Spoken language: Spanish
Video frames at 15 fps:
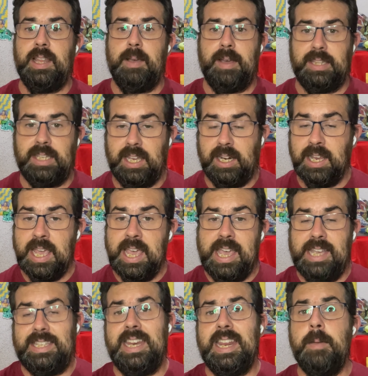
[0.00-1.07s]
de batir.
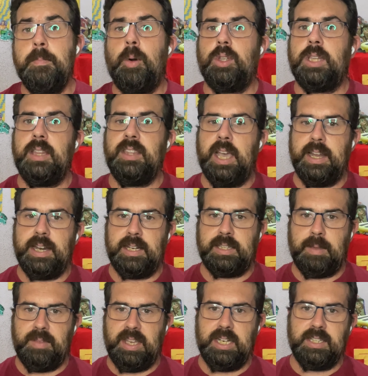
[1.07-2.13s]
Sería importante ganar
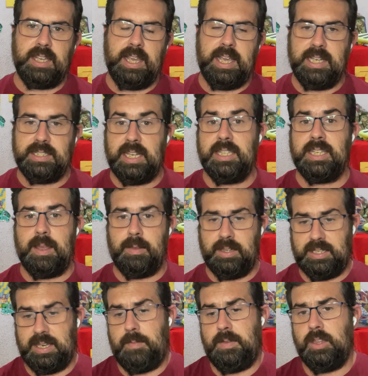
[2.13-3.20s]
también ese en casa,
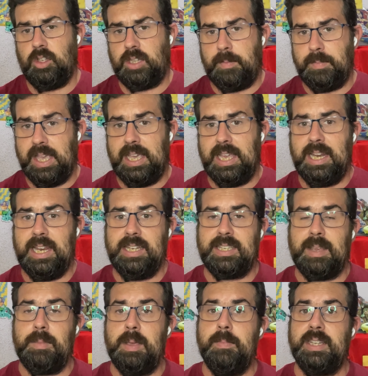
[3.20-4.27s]
sabiendo también que en
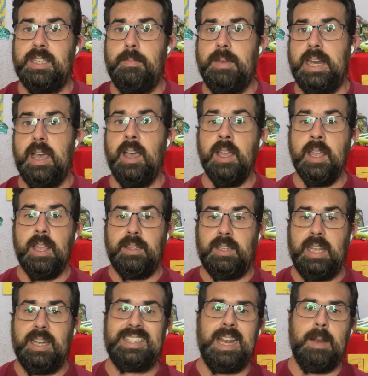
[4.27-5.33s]
esa misma semana
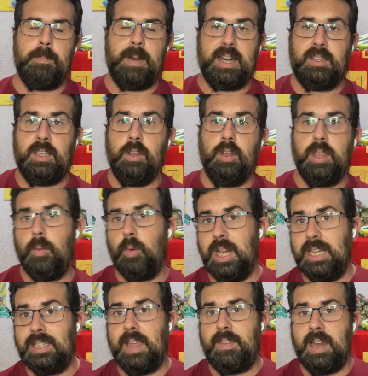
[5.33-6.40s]
tienes el partido de
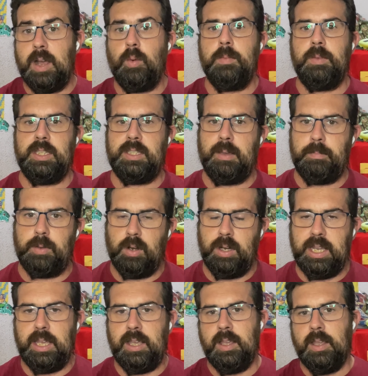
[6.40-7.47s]
vuelta de la Women's Champions
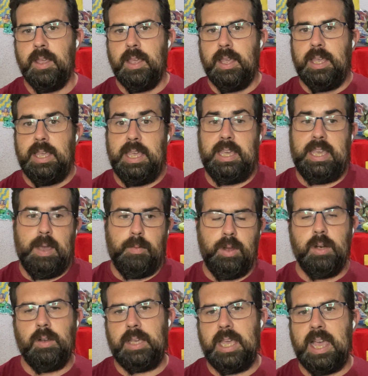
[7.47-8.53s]
League y que
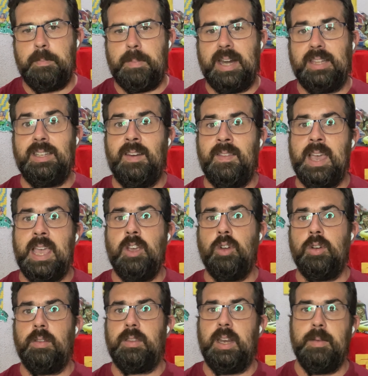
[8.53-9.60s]
bueno, que a partir de ahí
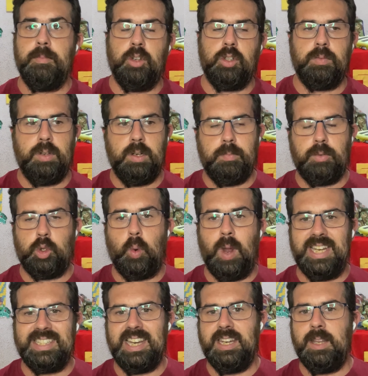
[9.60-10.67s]
conoceremos, bueno, pues
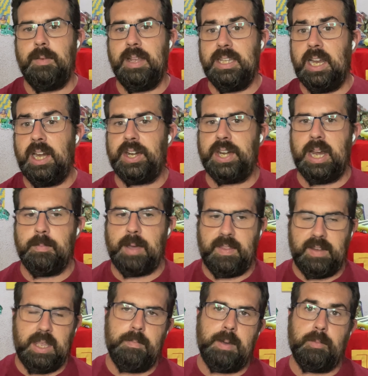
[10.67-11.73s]
cuál es el nivel del Real
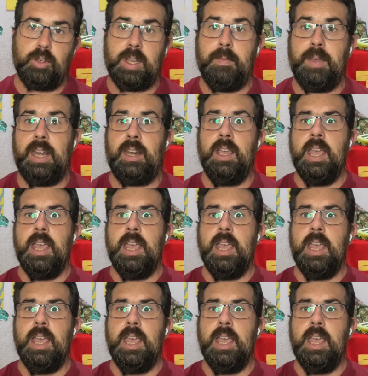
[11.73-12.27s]
Madrid, vamos a ver,